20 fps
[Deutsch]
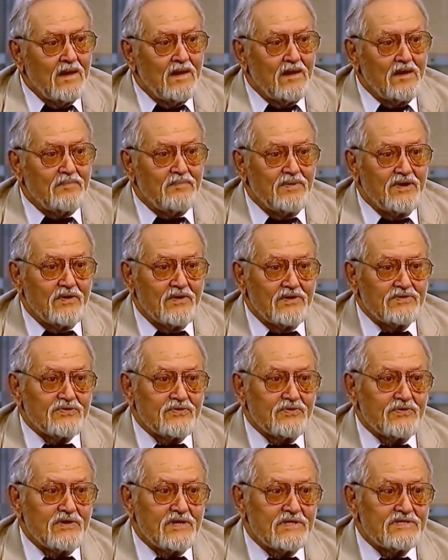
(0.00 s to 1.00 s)
Ich bin
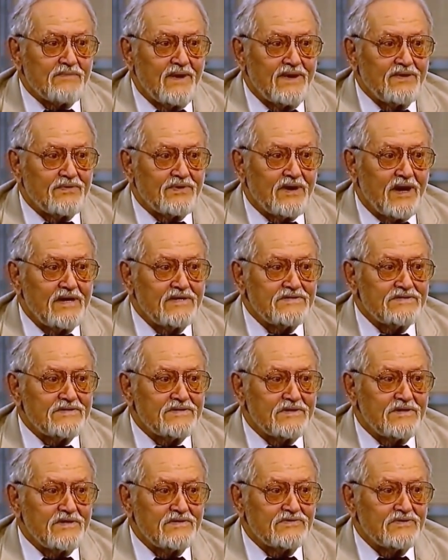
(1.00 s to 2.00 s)
1932
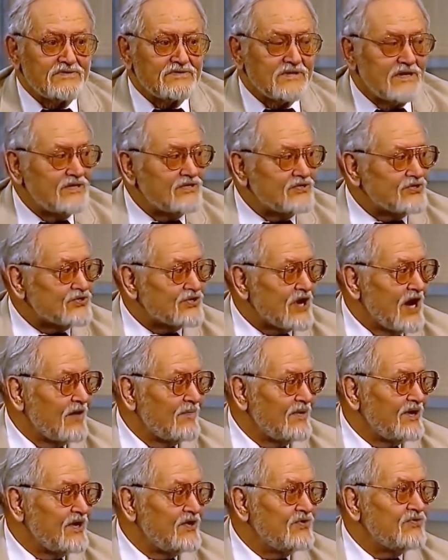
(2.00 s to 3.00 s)
in die sozialistische
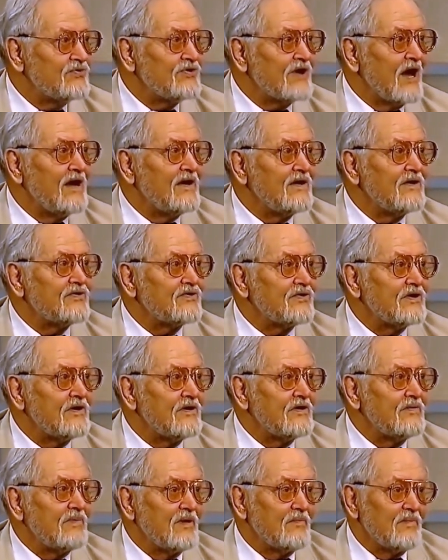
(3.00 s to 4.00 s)
Arbeiterjugend
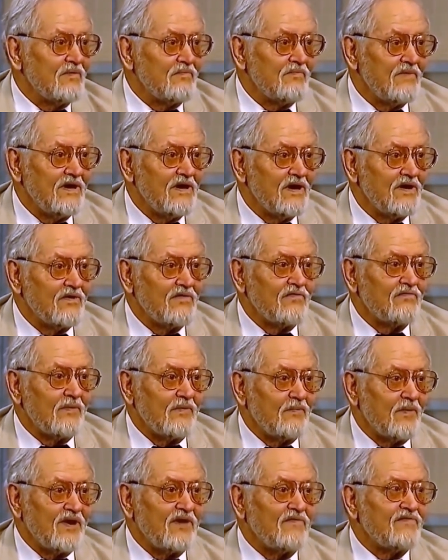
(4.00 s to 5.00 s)
eingetreten. Bei meinem Herkunft, bei
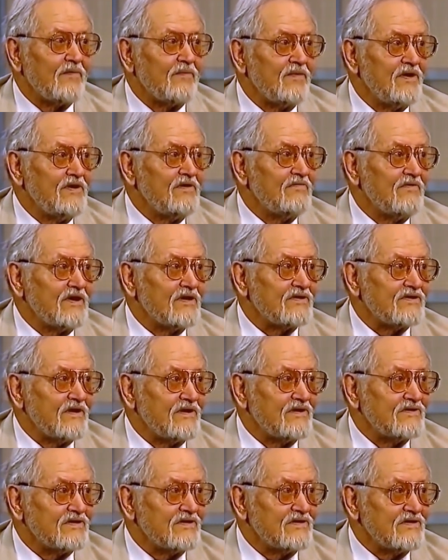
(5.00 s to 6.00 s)
meiner Familie war das
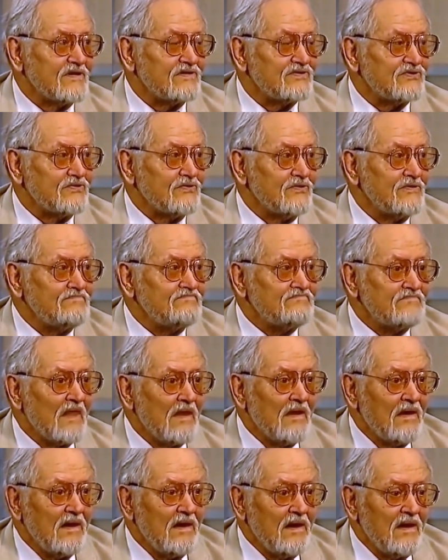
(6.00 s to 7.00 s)
eine Sensation.
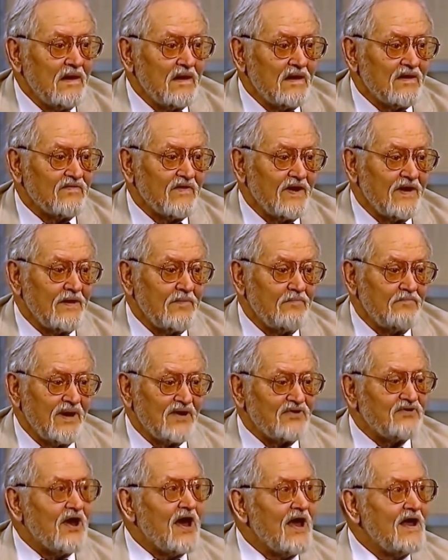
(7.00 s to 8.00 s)
Das war eine
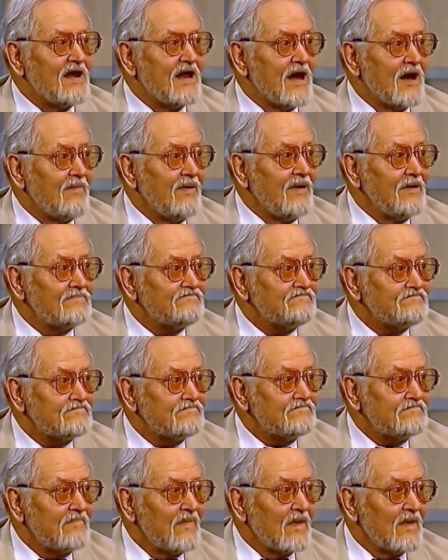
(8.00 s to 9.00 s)
Parteinahme
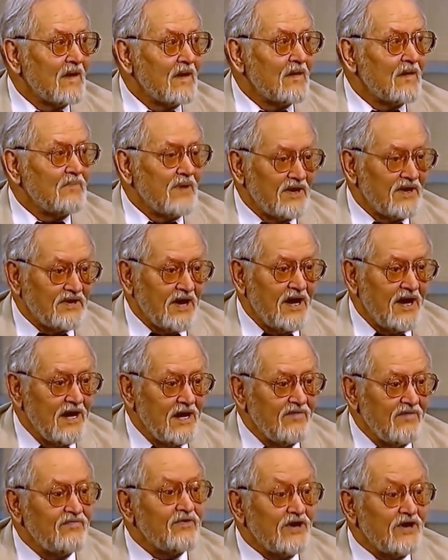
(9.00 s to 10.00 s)
eine
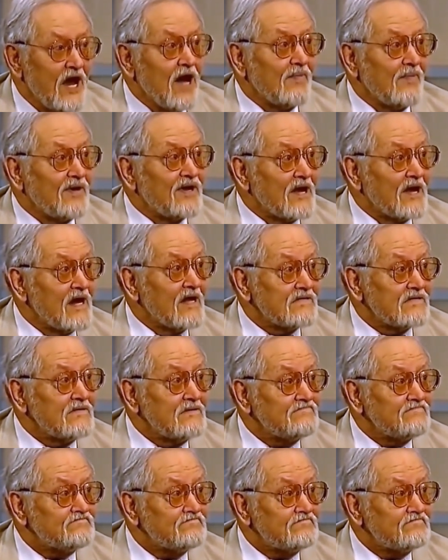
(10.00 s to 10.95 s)
Parteinahme für die Arbeiterklasse,